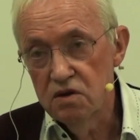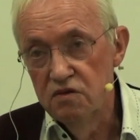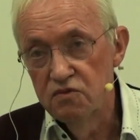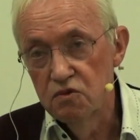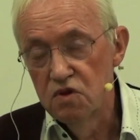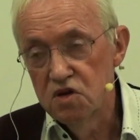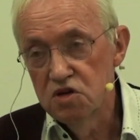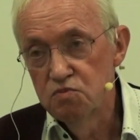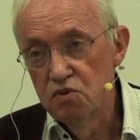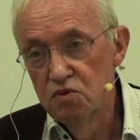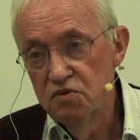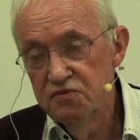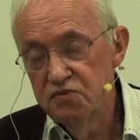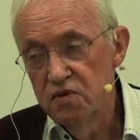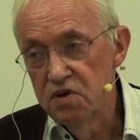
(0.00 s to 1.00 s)
a qui font de
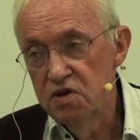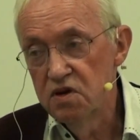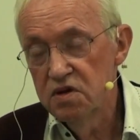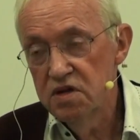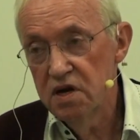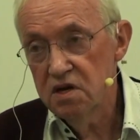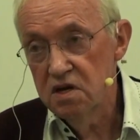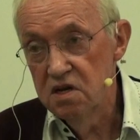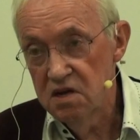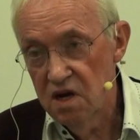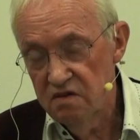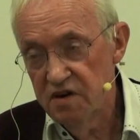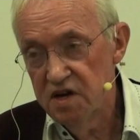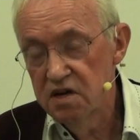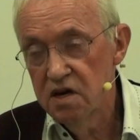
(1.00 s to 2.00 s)
l'esbrouf, il y en a qui
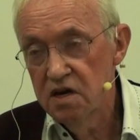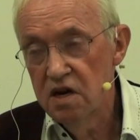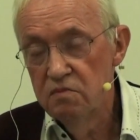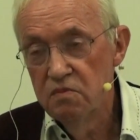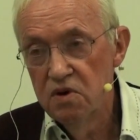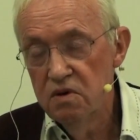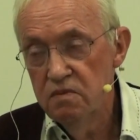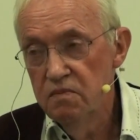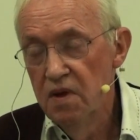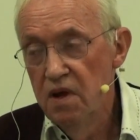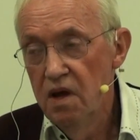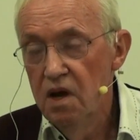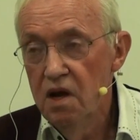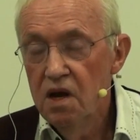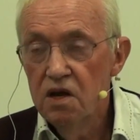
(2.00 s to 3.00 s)
travaillent réellement,
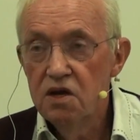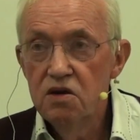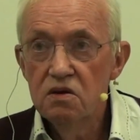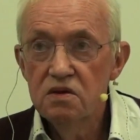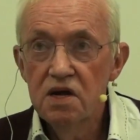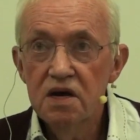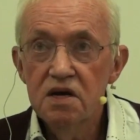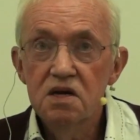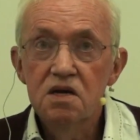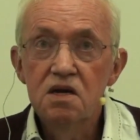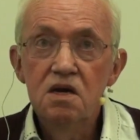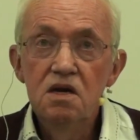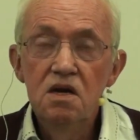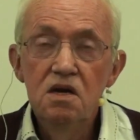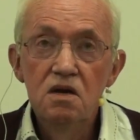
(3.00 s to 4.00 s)
il y en a
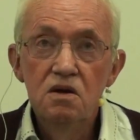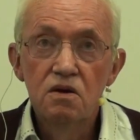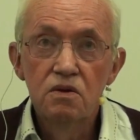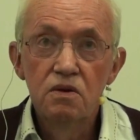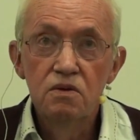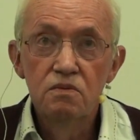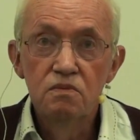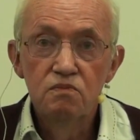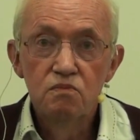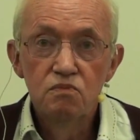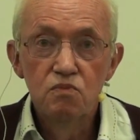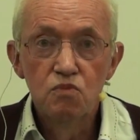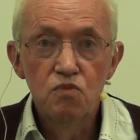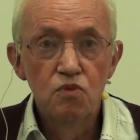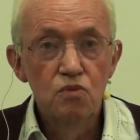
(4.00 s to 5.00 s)
qui euh,
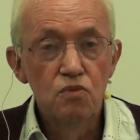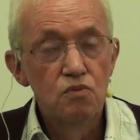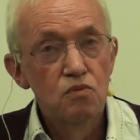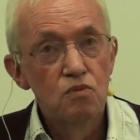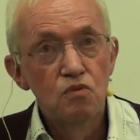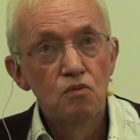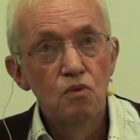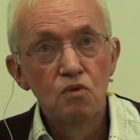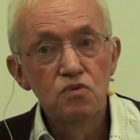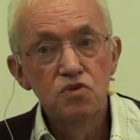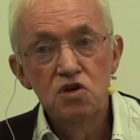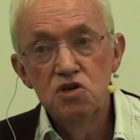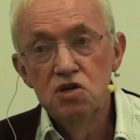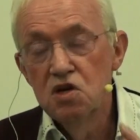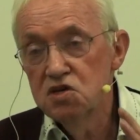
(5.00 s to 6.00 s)
ont
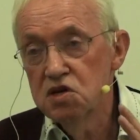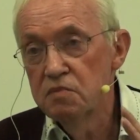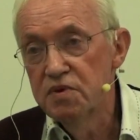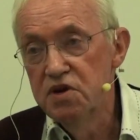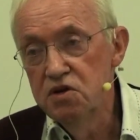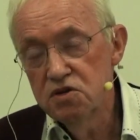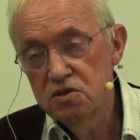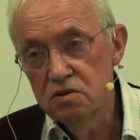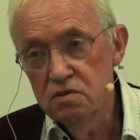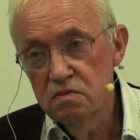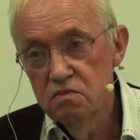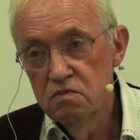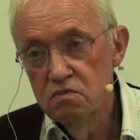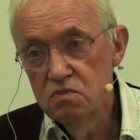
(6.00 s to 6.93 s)
des idées simplistes.